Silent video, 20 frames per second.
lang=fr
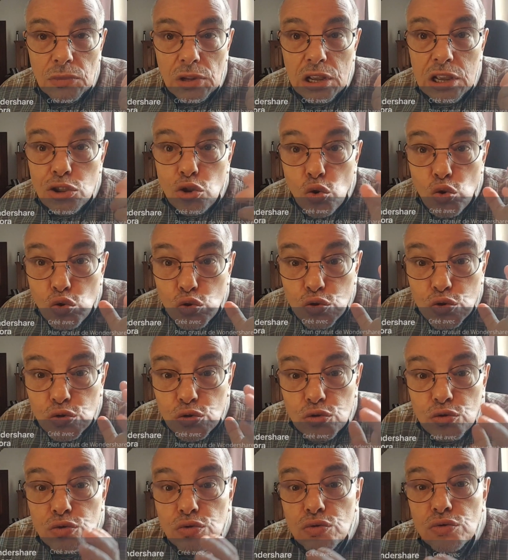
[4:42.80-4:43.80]
Et donc,
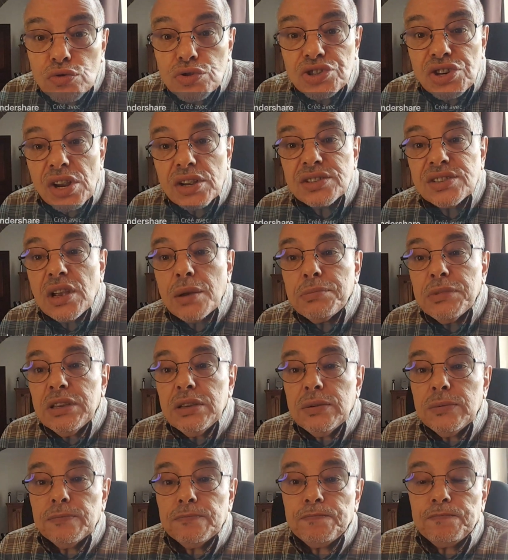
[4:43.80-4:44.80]
euh, chers
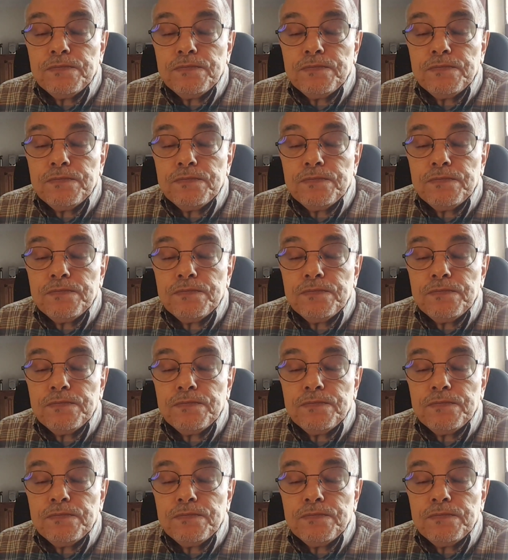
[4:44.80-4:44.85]
amis,